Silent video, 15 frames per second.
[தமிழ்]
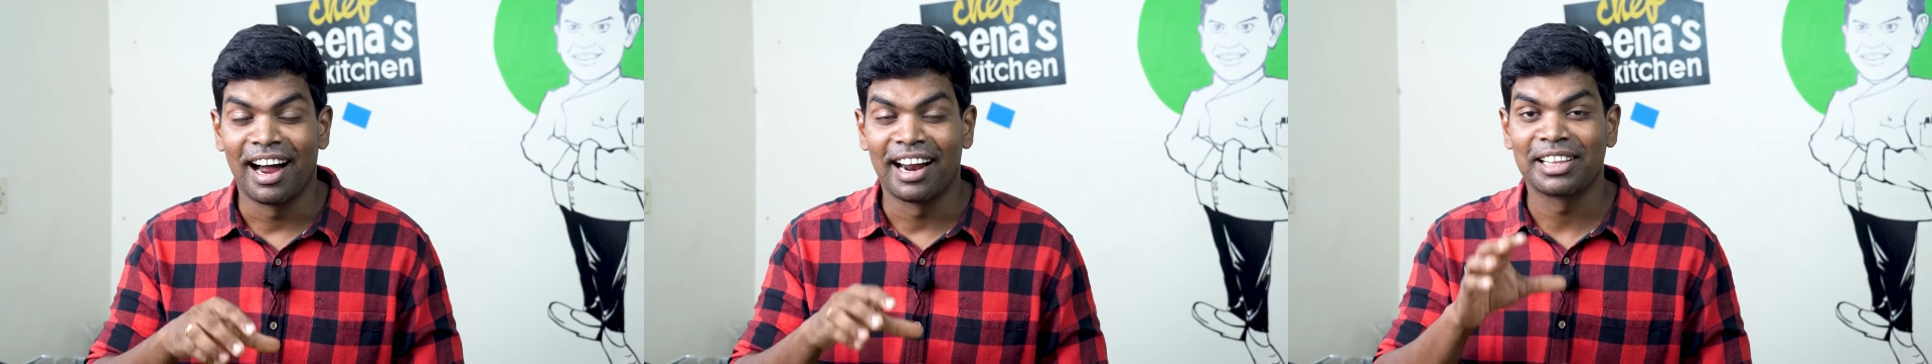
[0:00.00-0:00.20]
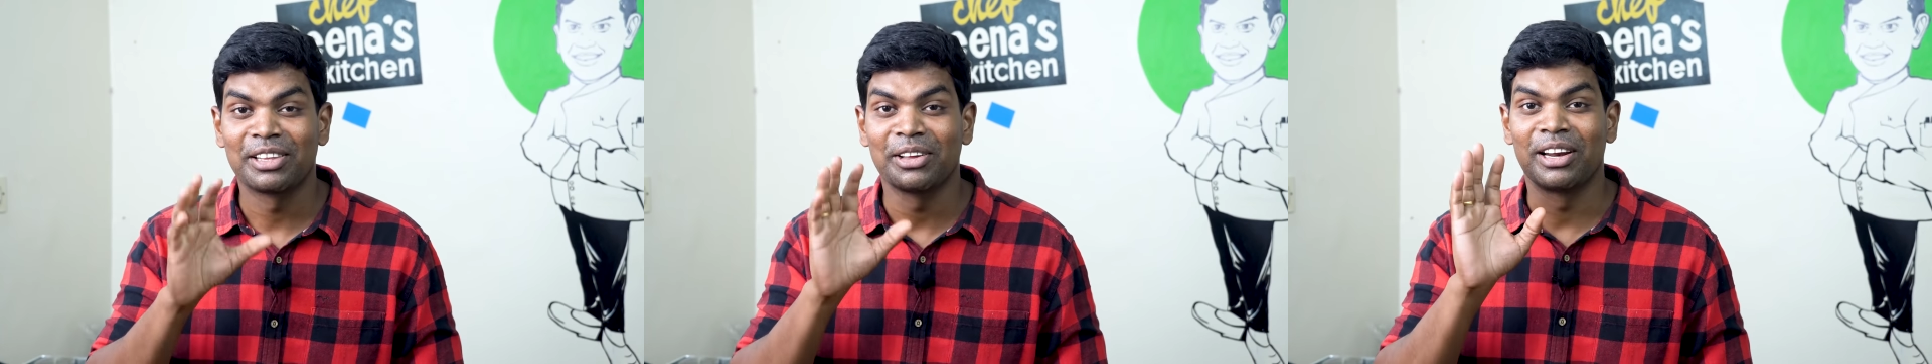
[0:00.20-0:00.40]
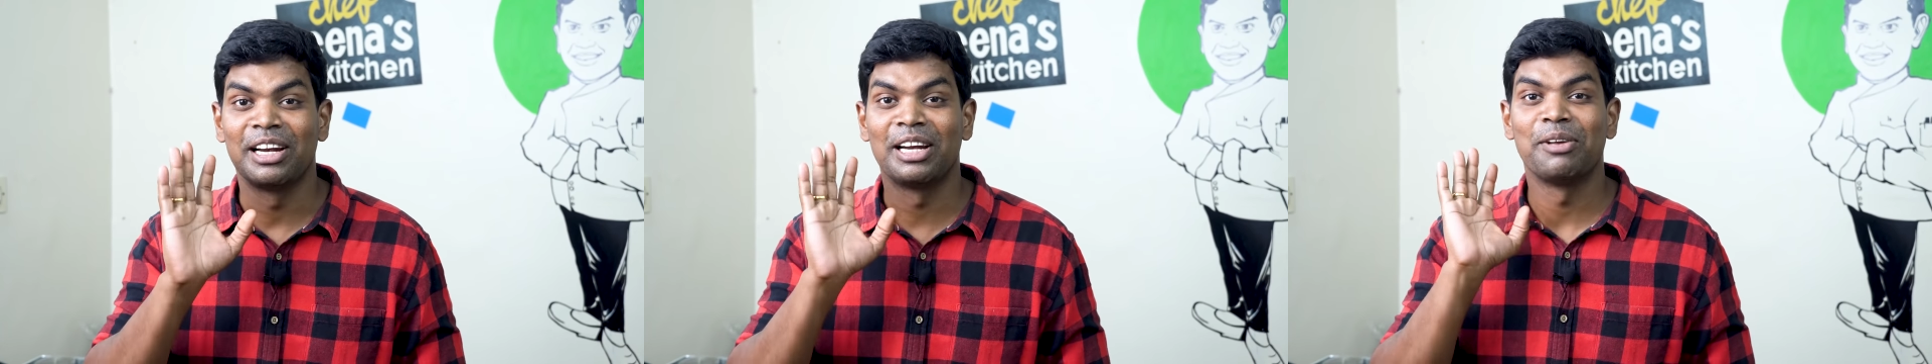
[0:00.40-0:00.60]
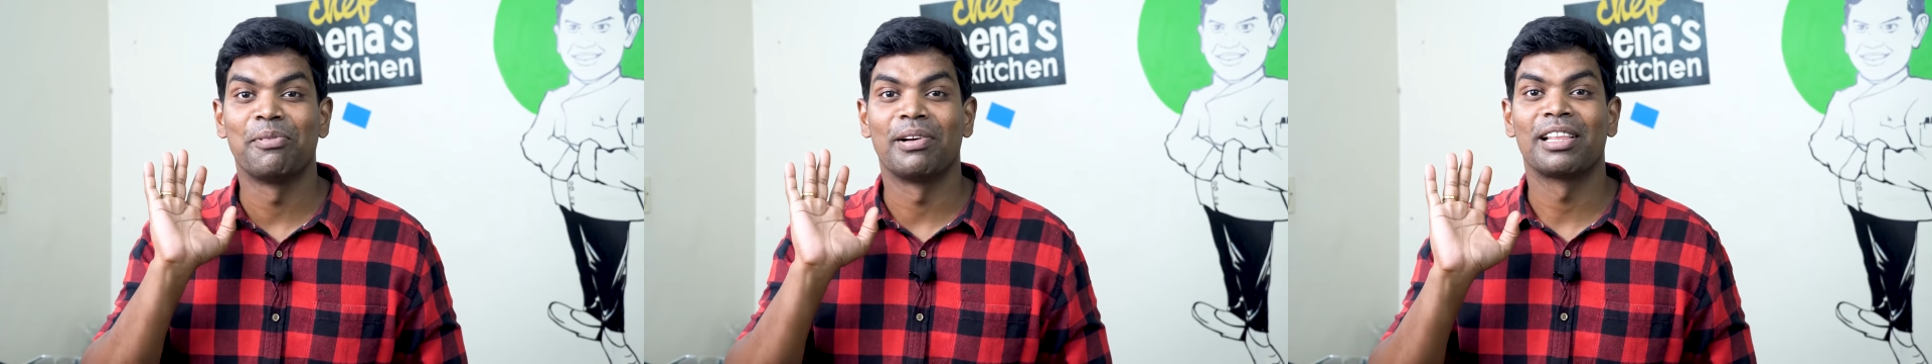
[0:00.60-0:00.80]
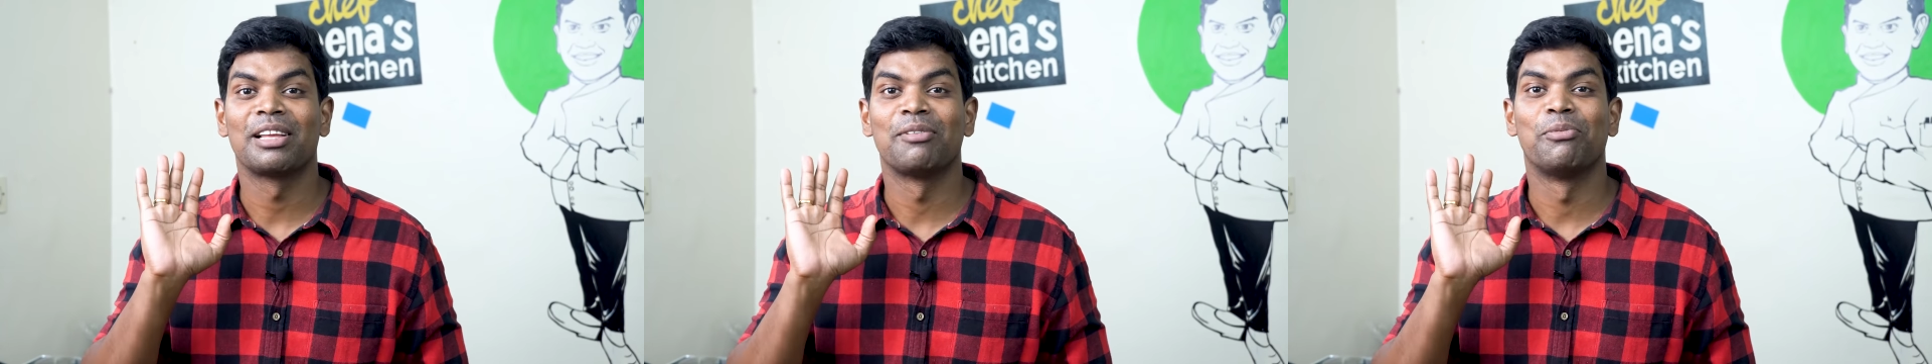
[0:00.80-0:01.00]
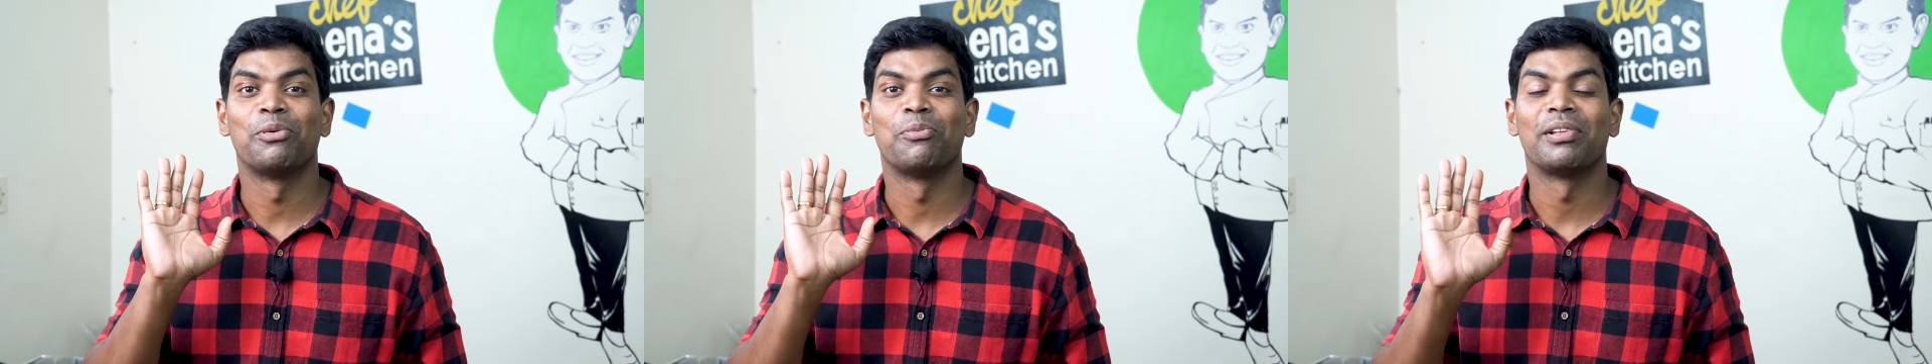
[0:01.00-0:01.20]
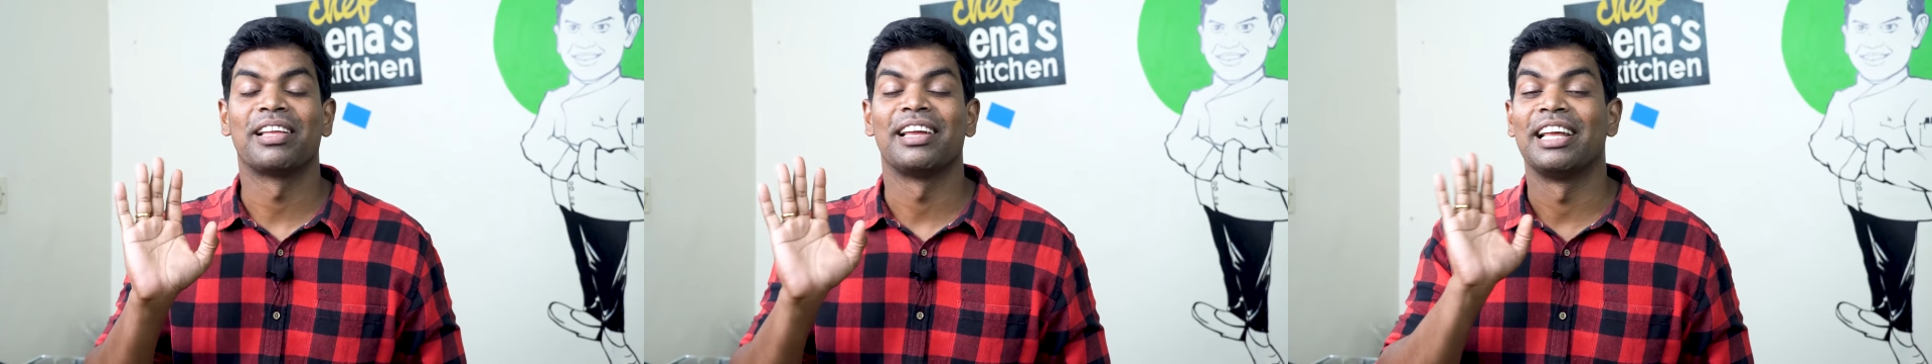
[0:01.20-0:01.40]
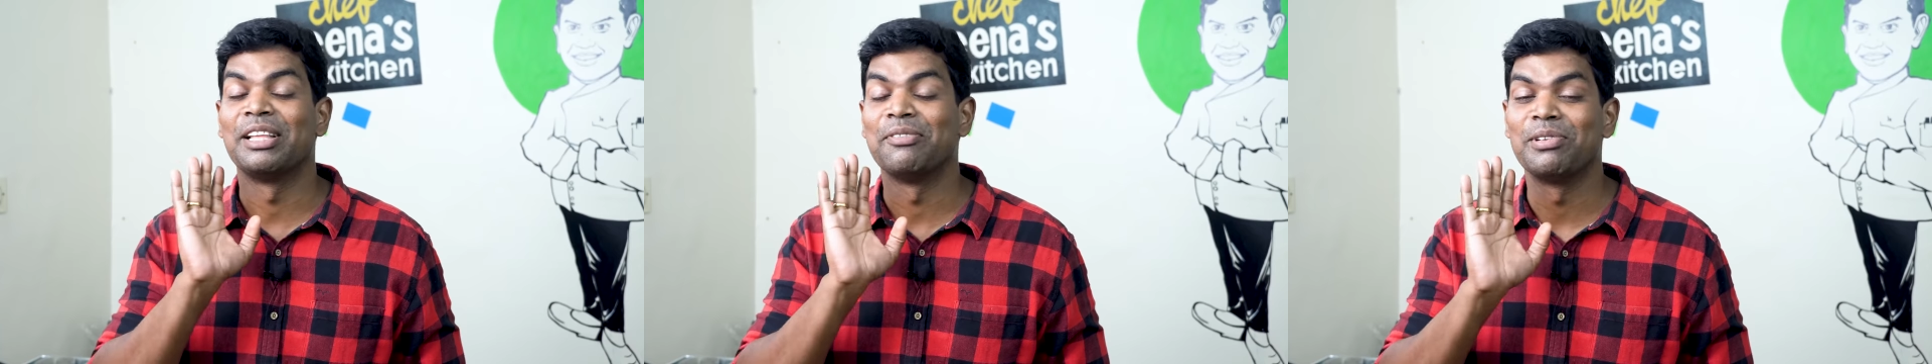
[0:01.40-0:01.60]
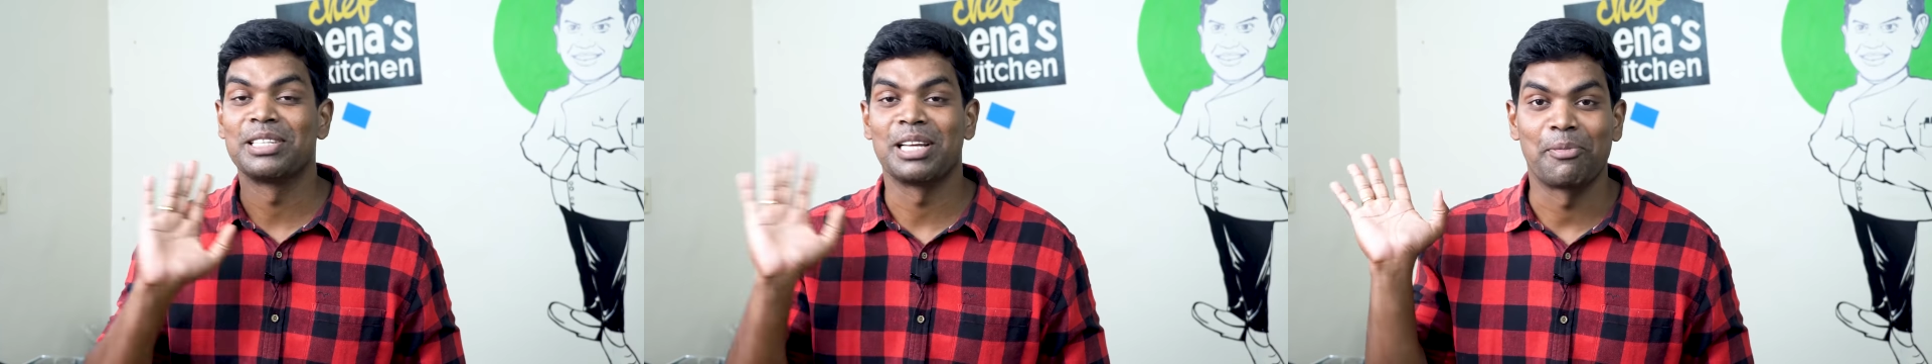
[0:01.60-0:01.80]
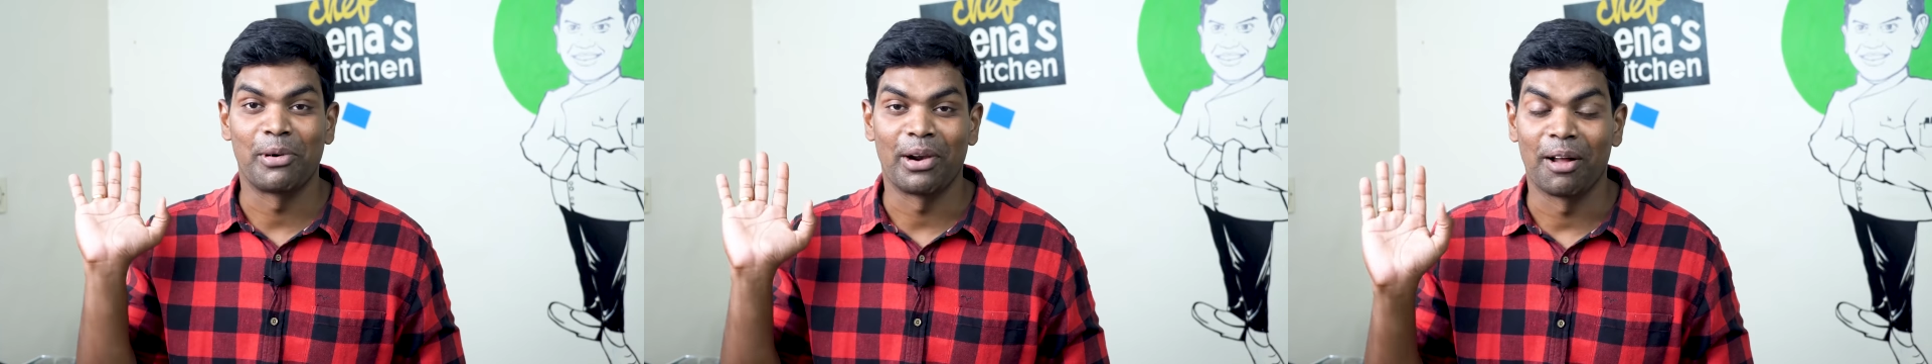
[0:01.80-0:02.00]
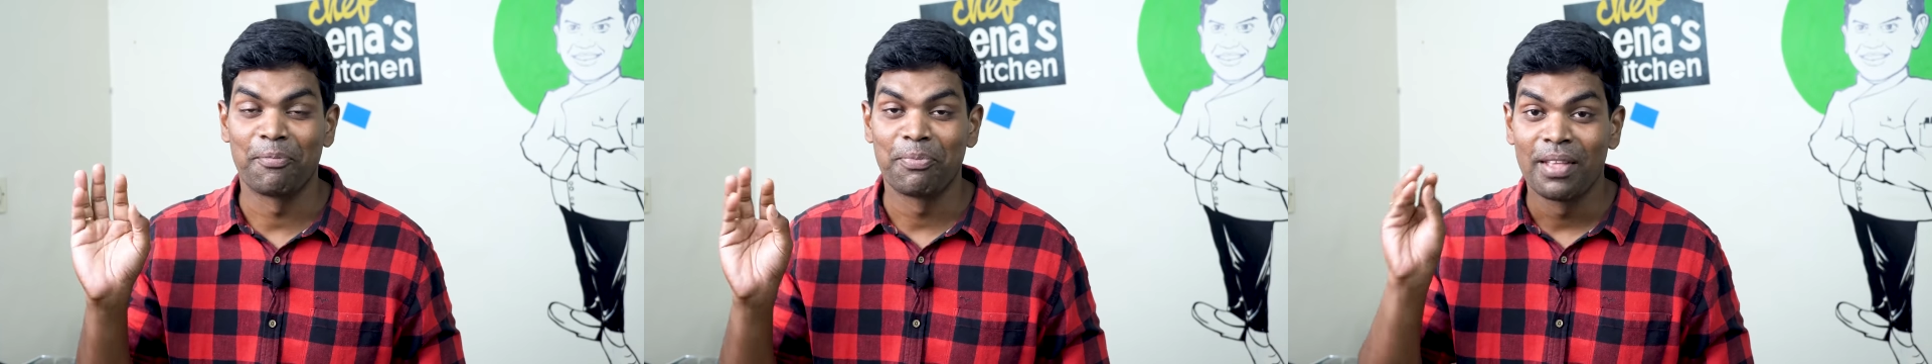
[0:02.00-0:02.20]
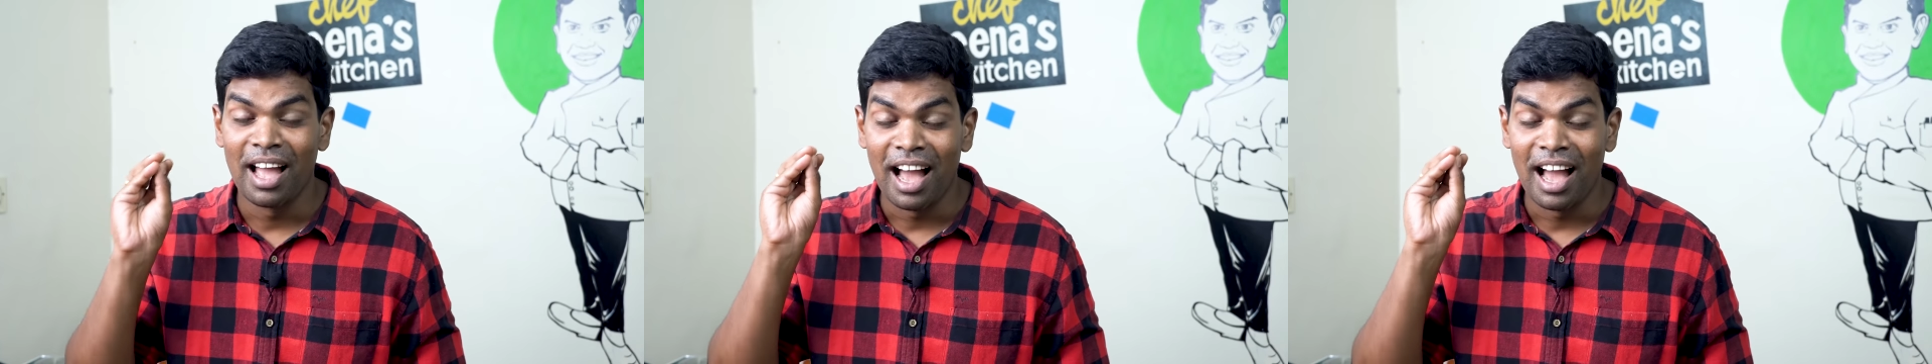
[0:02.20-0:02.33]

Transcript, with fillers: அடுத்த ரெண்டு மணத்துக்கு மூணு மணத்துக்கு எதுவுமே சாப்பிடணும்